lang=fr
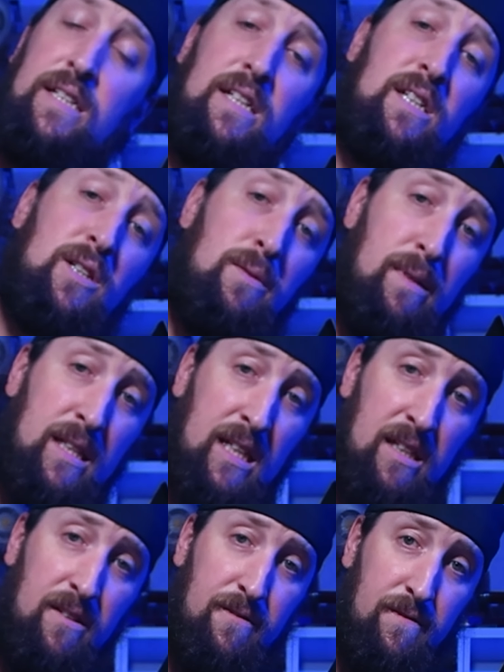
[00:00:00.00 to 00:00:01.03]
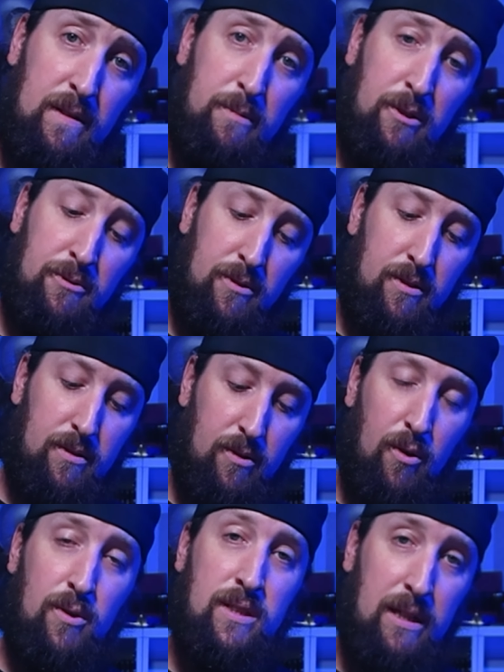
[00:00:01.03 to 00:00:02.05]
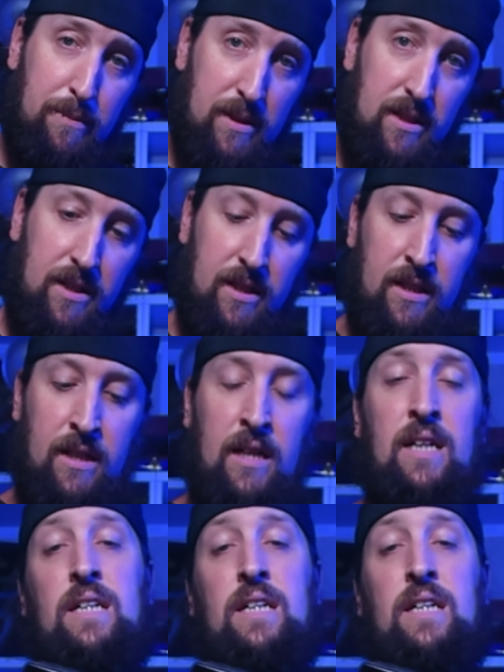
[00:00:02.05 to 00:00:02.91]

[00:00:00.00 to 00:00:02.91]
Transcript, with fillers: c'est-à-dire une batterie Vemence, grosse capacité.